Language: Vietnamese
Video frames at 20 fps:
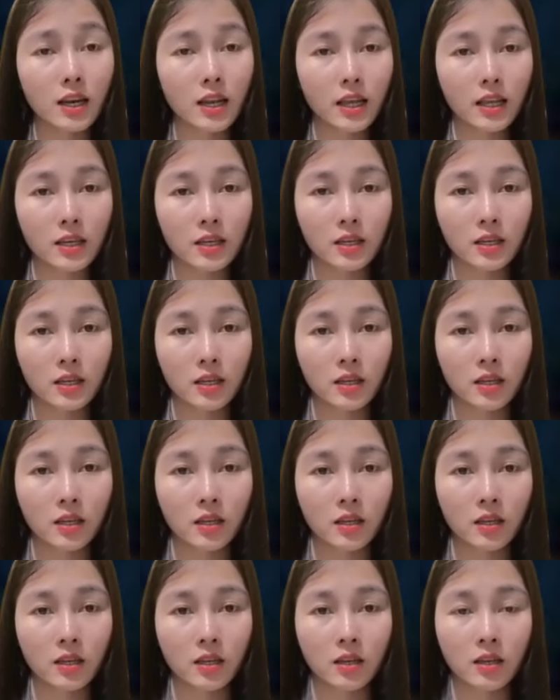Xin có
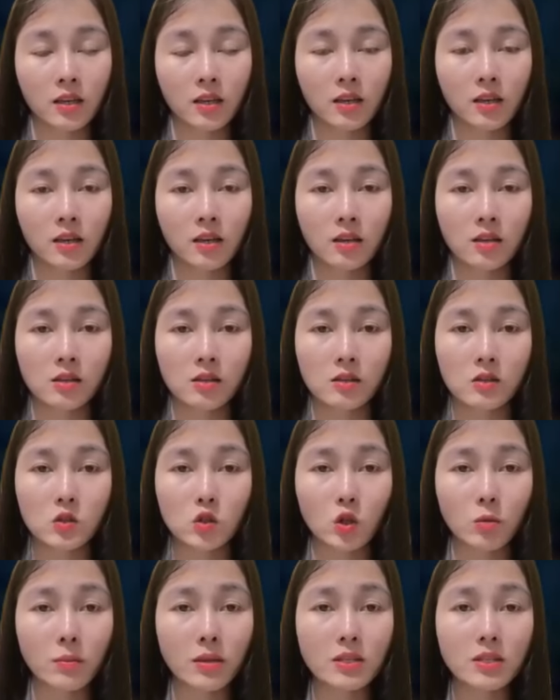vài viên thuốc
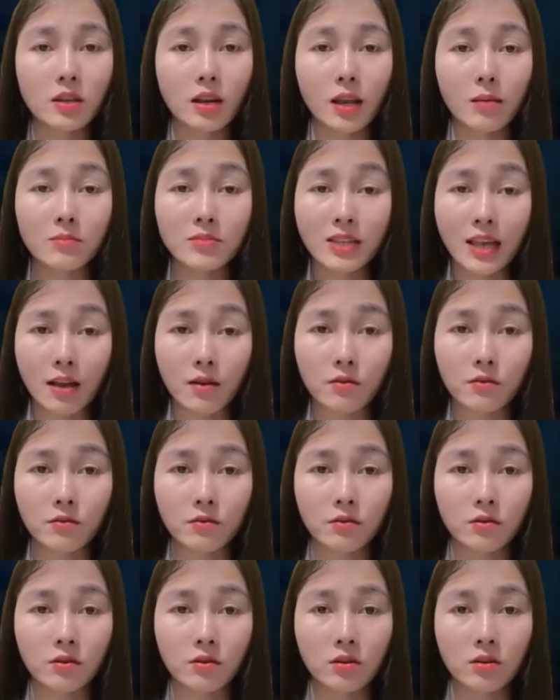mà đi cả nửa ngày
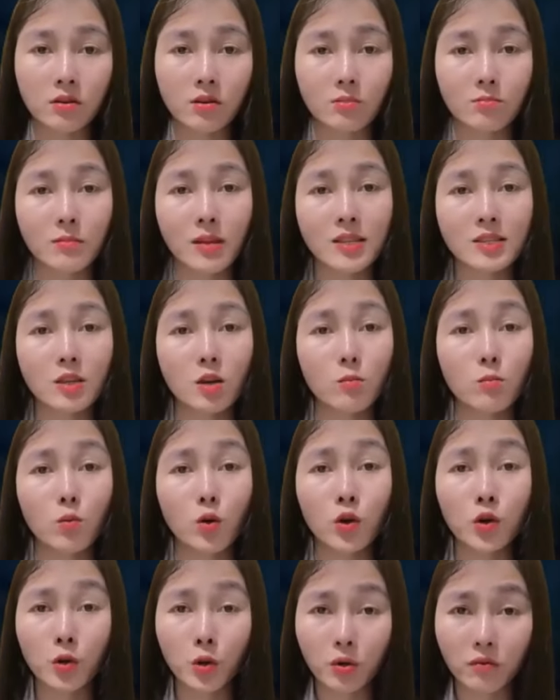thế à?
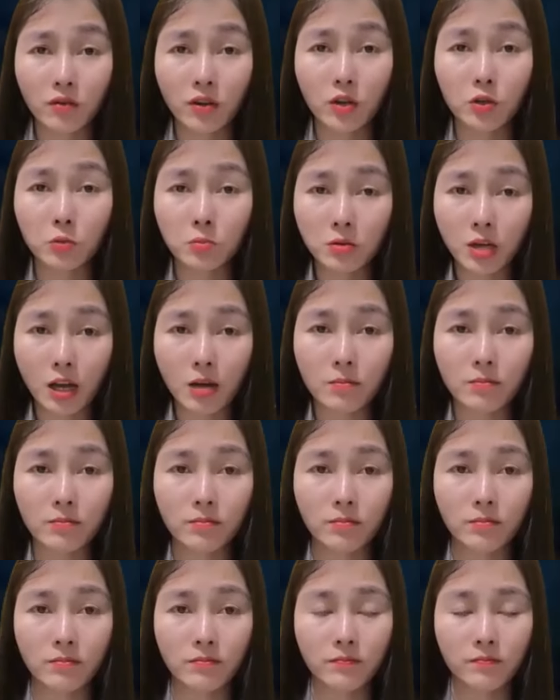Sao ông không đợi tới chết
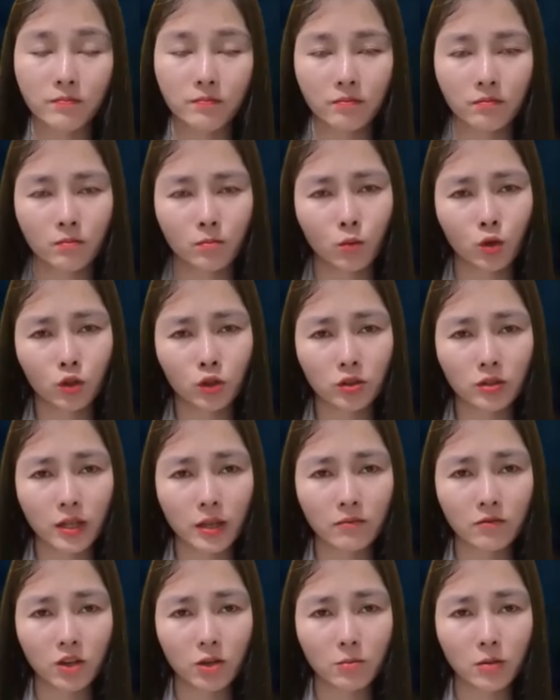rồi đem thuốc về luôn
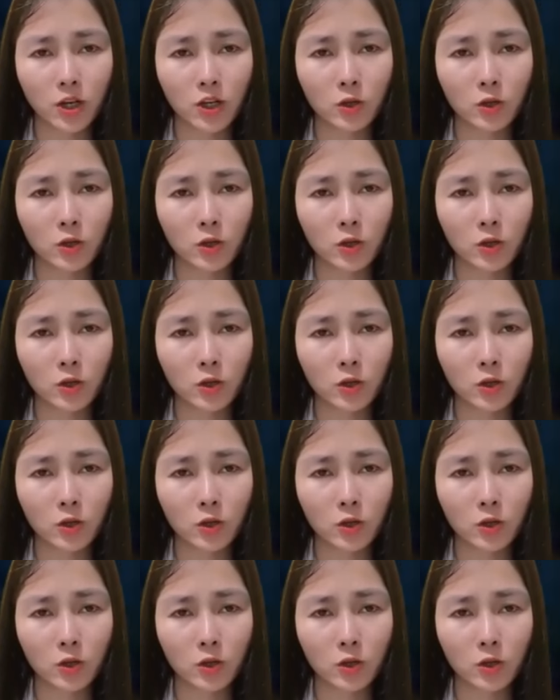hả?